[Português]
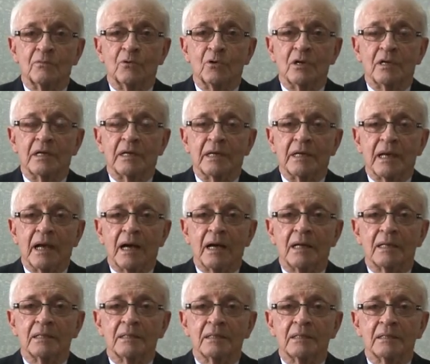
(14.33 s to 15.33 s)
foi
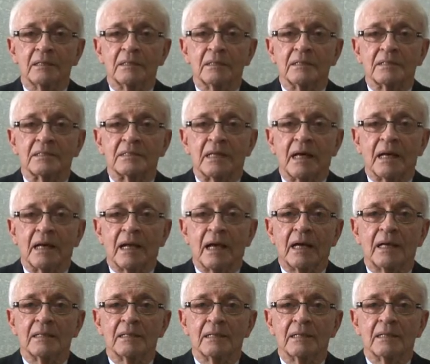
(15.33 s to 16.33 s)
criada e
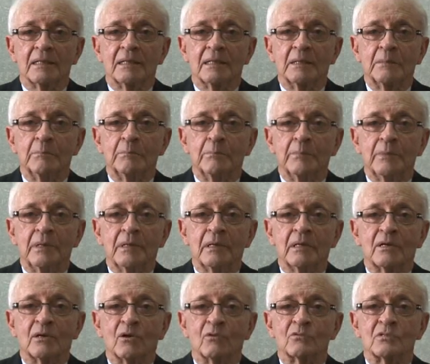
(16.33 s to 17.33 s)
instalada em
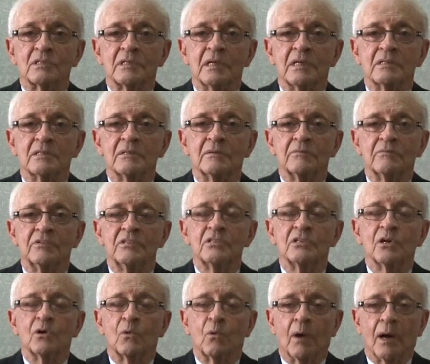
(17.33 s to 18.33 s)

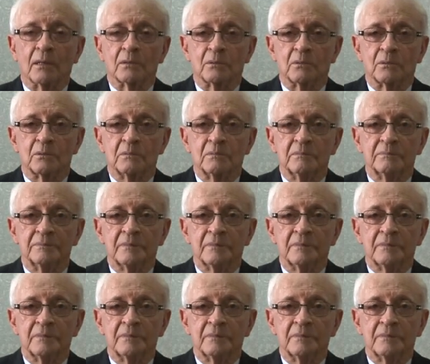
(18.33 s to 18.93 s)
1924.